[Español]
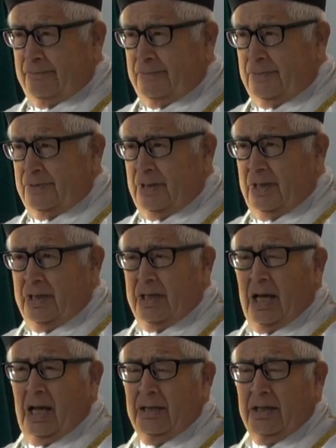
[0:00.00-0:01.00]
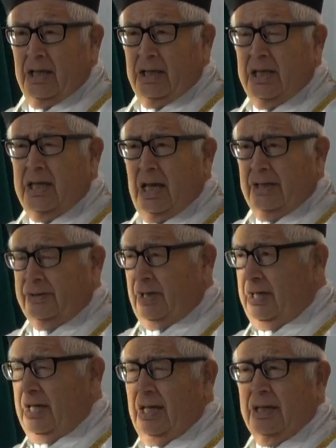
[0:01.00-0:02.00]
Sería de día,
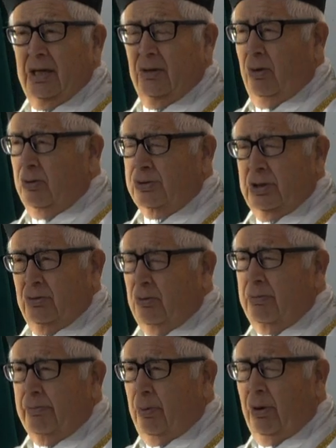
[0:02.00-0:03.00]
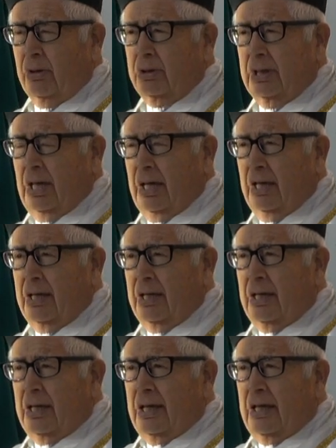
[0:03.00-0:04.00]
sería de noche, no importa.
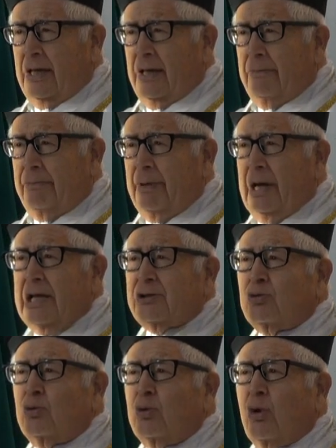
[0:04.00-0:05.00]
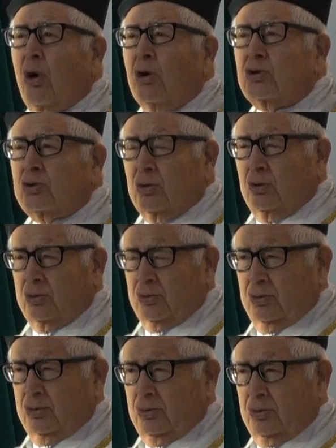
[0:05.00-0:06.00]

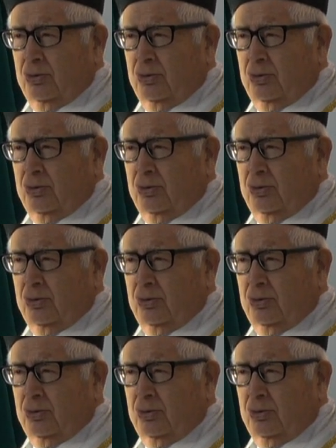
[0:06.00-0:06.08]
Presurosos.